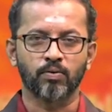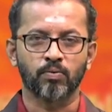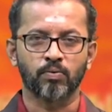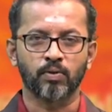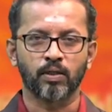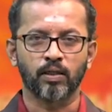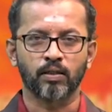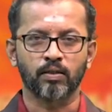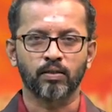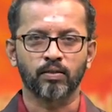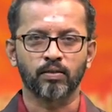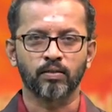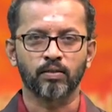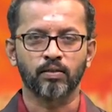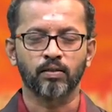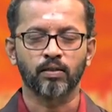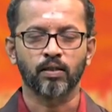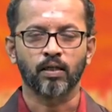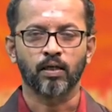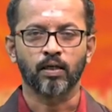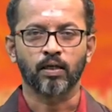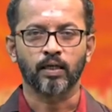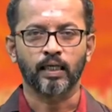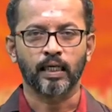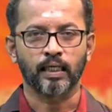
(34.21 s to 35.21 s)
உங்களுக்கு
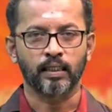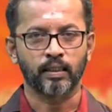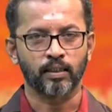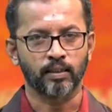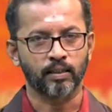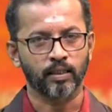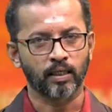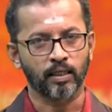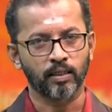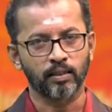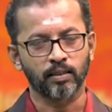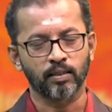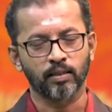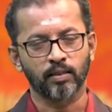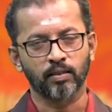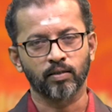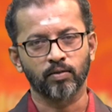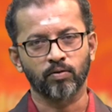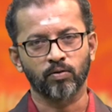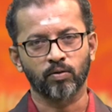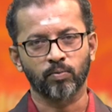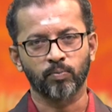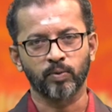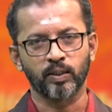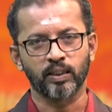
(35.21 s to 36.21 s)
கற்றுத்தருகின்ற
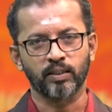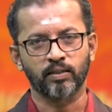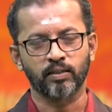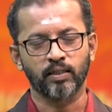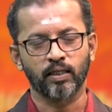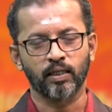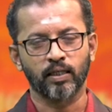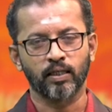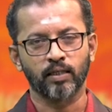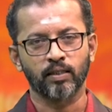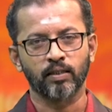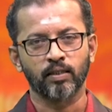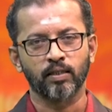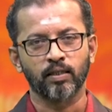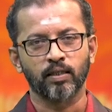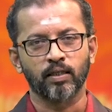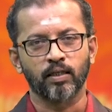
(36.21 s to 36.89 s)
ஒரு முயற்சியிலே